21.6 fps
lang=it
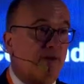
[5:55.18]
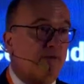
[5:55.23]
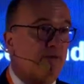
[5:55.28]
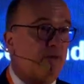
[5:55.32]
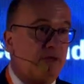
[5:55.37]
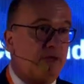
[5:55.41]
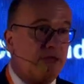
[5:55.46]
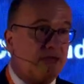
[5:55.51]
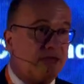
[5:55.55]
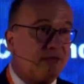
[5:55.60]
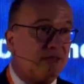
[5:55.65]
per
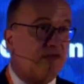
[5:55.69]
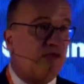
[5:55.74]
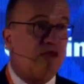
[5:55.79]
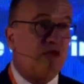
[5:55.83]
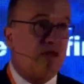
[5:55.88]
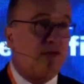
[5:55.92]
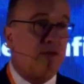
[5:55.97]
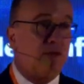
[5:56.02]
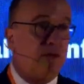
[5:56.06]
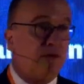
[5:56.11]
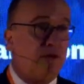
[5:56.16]
favorire
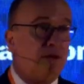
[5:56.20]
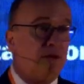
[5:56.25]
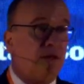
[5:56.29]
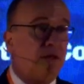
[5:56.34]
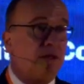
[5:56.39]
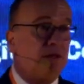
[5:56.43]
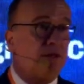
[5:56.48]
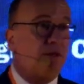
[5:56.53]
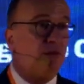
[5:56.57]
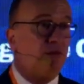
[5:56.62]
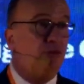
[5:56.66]
l'accesso a
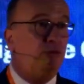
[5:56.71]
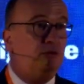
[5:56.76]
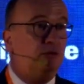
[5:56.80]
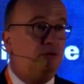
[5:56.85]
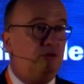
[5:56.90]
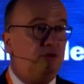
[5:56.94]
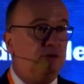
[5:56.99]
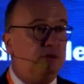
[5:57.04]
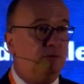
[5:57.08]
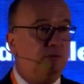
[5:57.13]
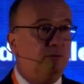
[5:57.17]
internet a
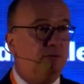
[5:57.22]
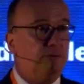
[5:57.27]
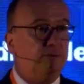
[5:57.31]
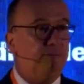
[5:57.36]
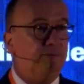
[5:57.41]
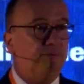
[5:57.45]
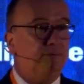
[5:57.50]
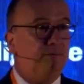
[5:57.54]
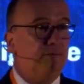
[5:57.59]
tutti.